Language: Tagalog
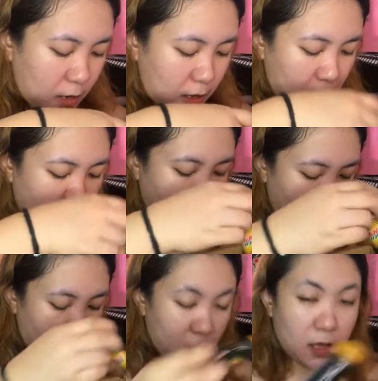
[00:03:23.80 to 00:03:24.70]
And
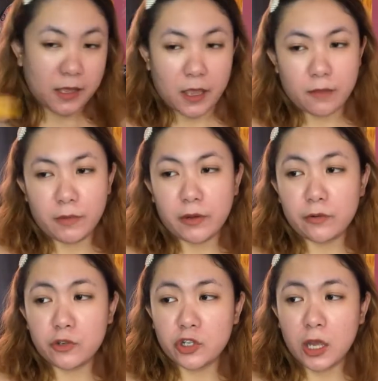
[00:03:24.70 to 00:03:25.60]
then, ayan.
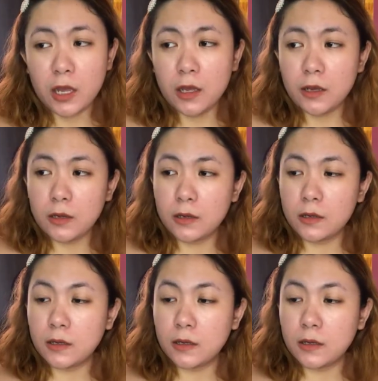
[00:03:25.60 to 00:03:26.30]
Meron siyang